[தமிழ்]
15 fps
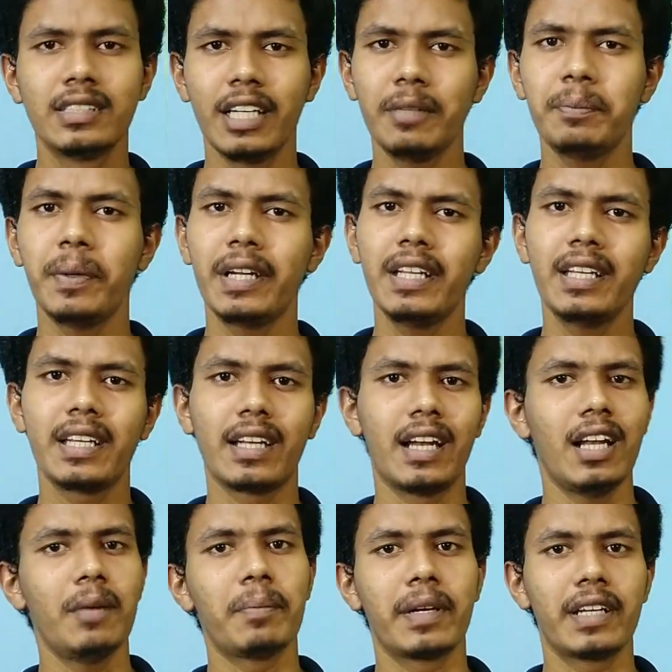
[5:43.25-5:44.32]
செக் பண்ணி நீங்க
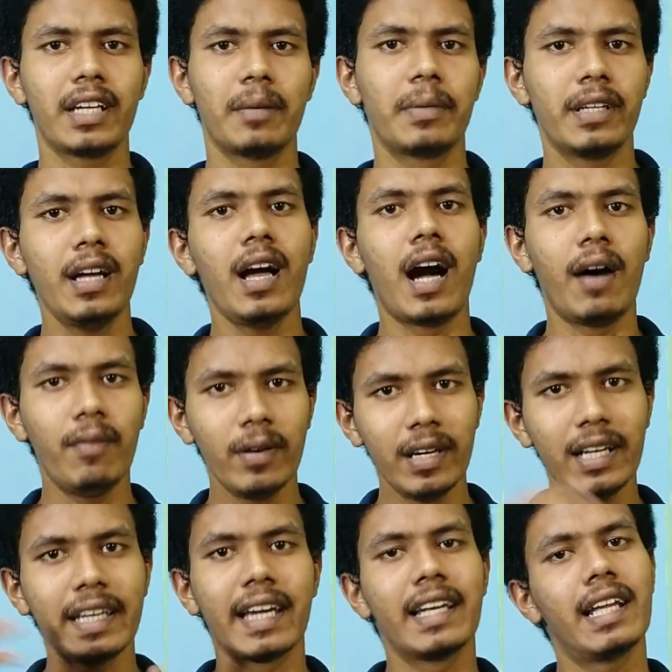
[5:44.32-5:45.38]
நல்லா பண்ணீங்க அப்படின்னா
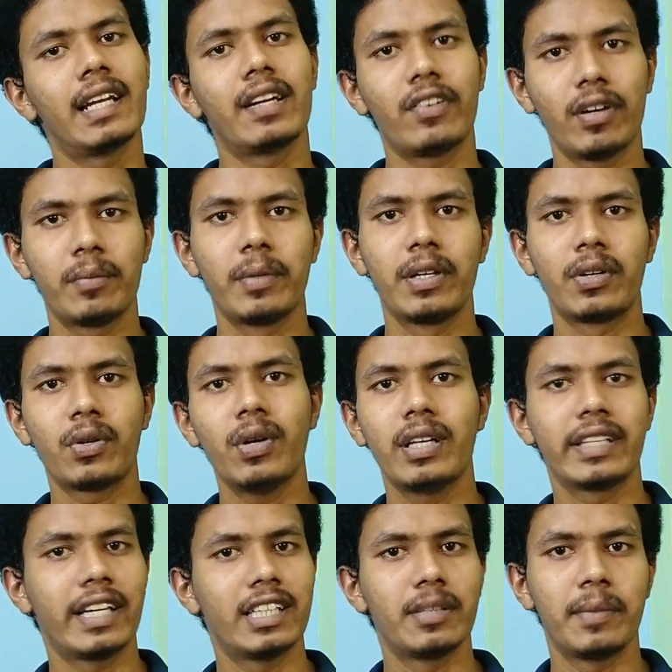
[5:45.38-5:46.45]
அவங்களுக்கு என்ன ரெக்குயர்மெண்ட் இருக்கோ
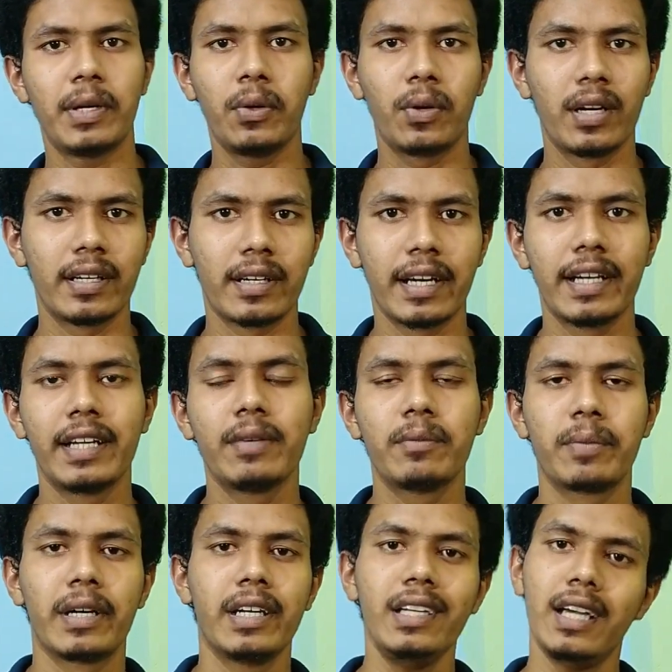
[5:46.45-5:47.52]
அதுக்கேற்ற மாதிரி உங்களுக்கு ட்ரைனிங்
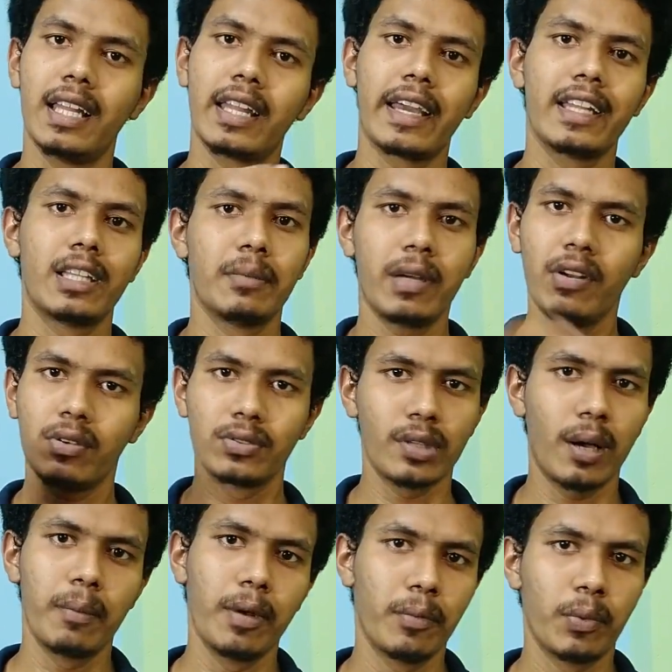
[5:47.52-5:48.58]
பண்ணி அதுக்கேற்ற மாதிரி அவங்க
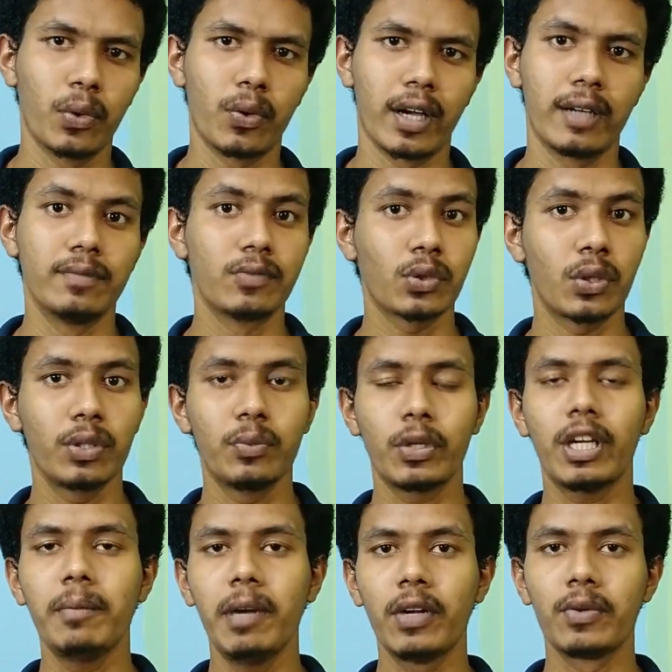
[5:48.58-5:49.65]
ஜாப்ல போடுவாங்க ஸோ இது
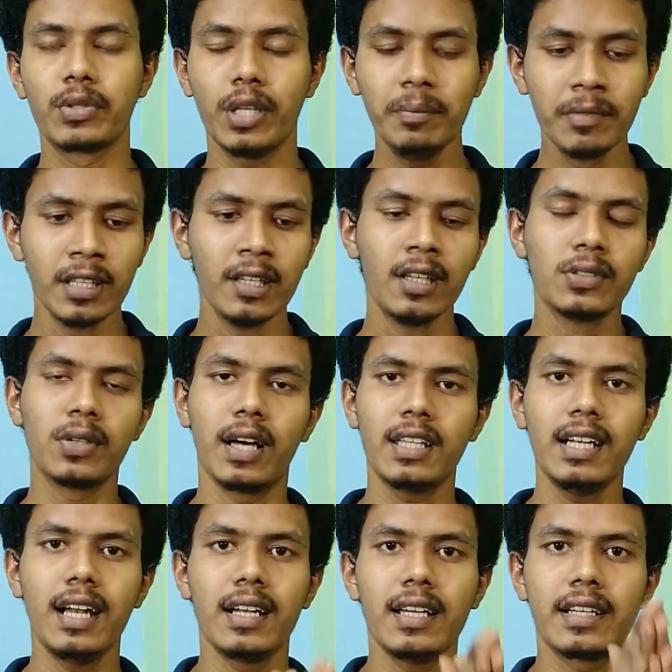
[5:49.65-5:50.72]
முக்கியமான விஷயம் ஸோ
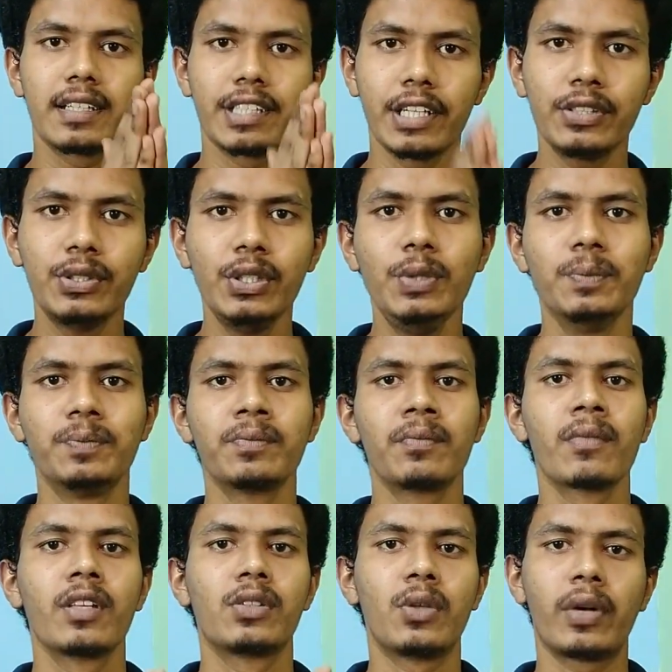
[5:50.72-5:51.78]
அதனால ரெசியூம்
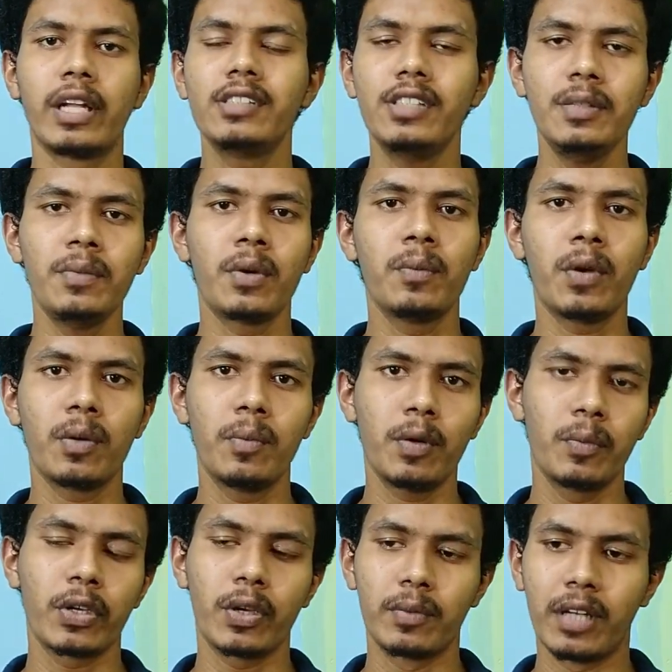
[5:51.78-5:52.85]
ஸோ ரெசியூம் ரொம்ப ரொம்ப
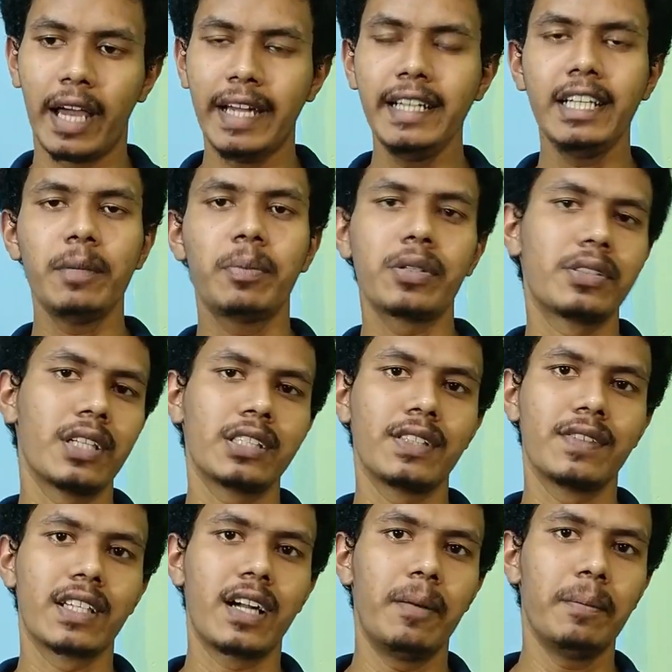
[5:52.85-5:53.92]
முக்கியம் நைன்டி பர்சன்டேஜ்
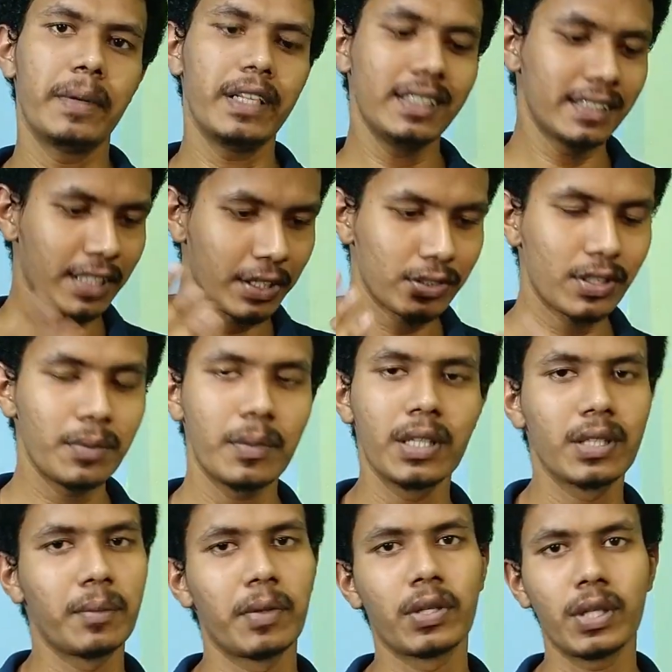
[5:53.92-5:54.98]
ஆஃப் கம்பெனி ரெசியூம்ல
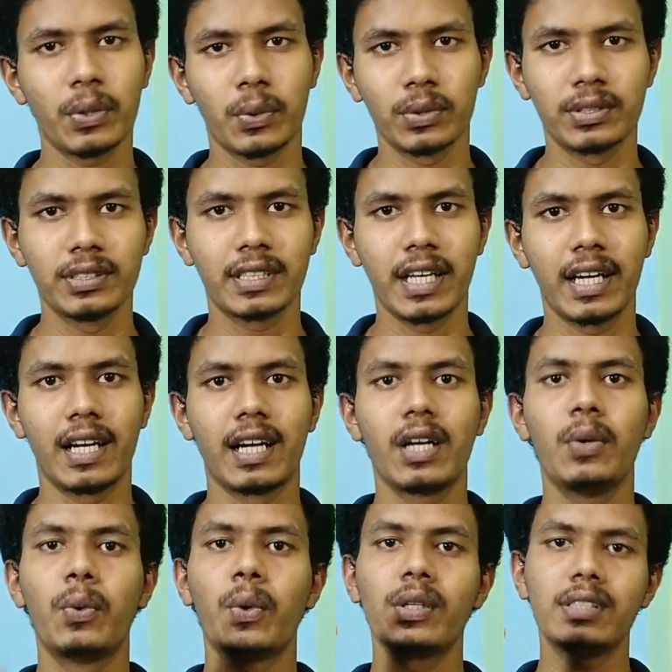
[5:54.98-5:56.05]
இருந்து மட்டும் தான் கொஸ்டின்ஸ்
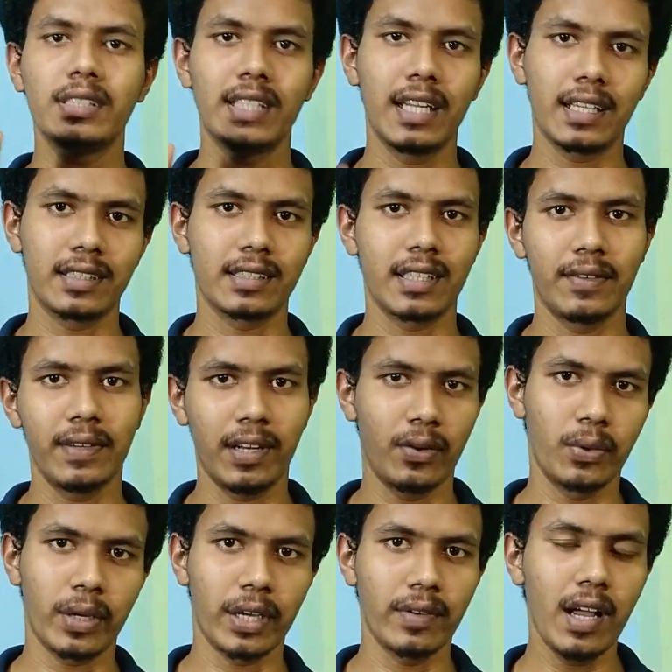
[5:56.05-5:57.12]
கேட்குறாங்க ஒரு சிலர் தவிர
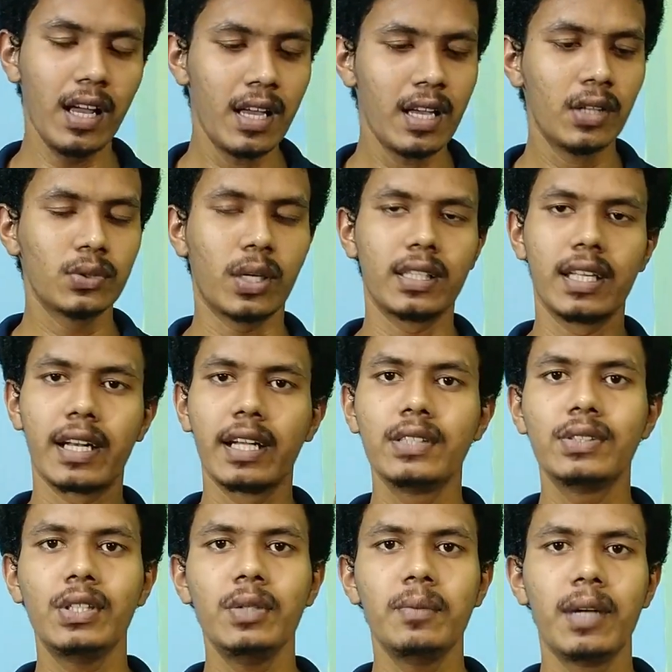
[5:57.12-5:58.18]
ஓகேவா ஸோ அந்த
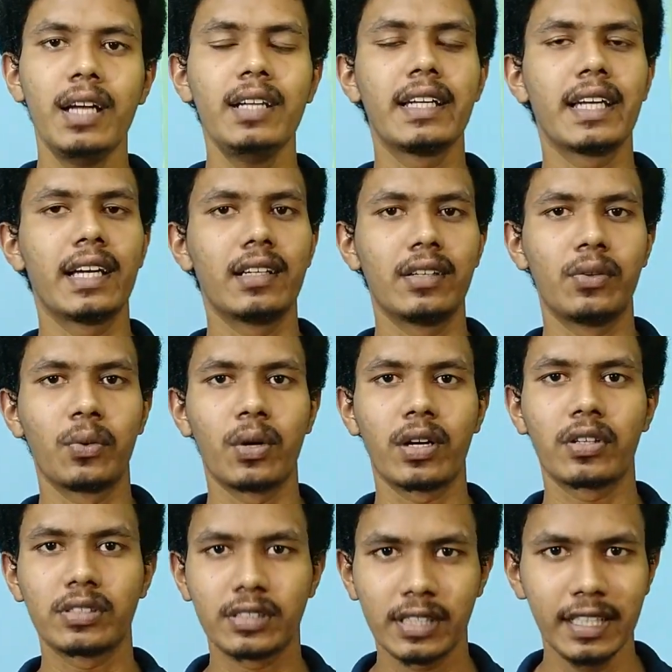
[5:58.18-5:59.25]
ரெசியூம்ல நீங்க உங்க
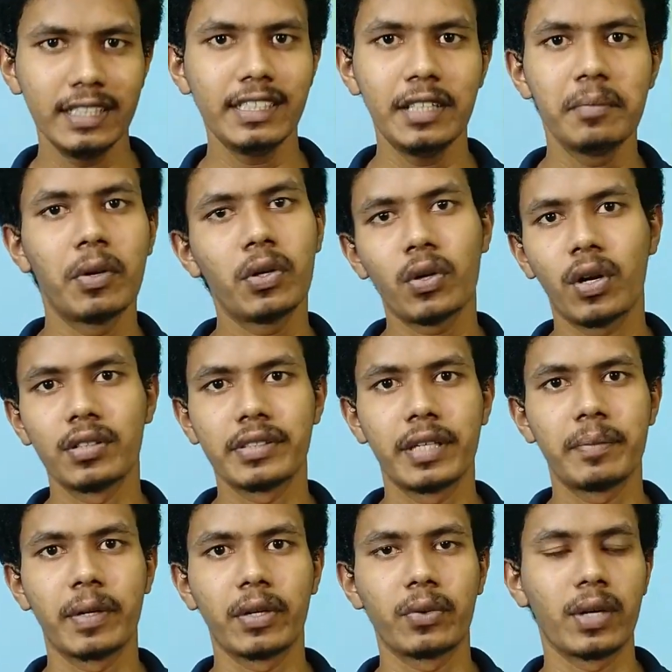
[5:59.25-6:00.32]
ஸ்கில்ஸ் மட்டும்
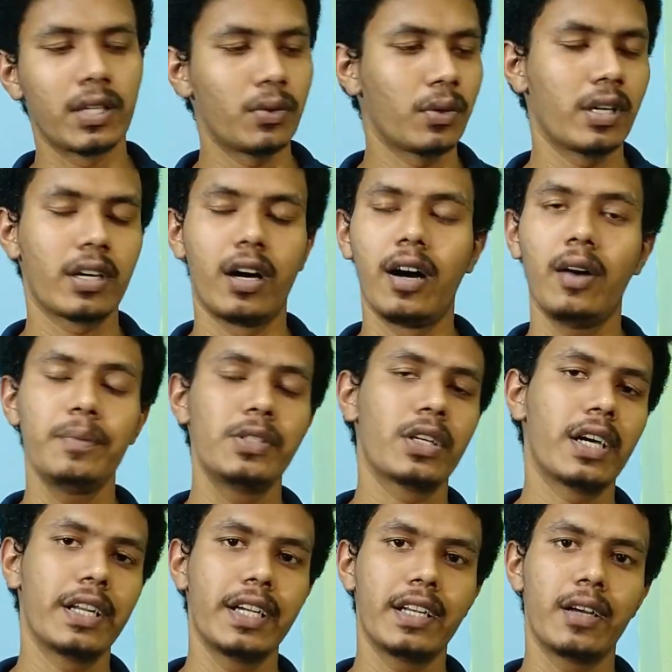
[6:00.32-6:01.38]
கான்சென்ட்ரேட் பண்ணக்கூடாது உங்க
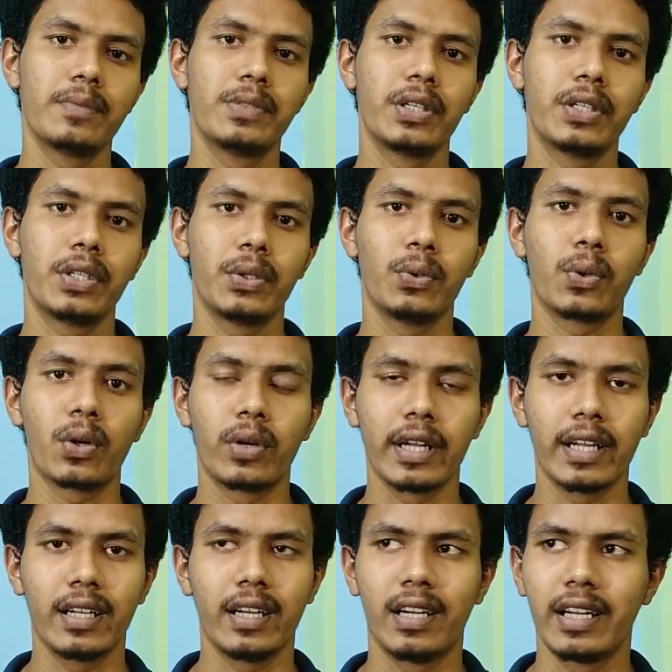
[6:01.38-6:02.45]
ஆப்ஜெக்ட் கரியர் அப்ஜெக்டிவ் உங்களோட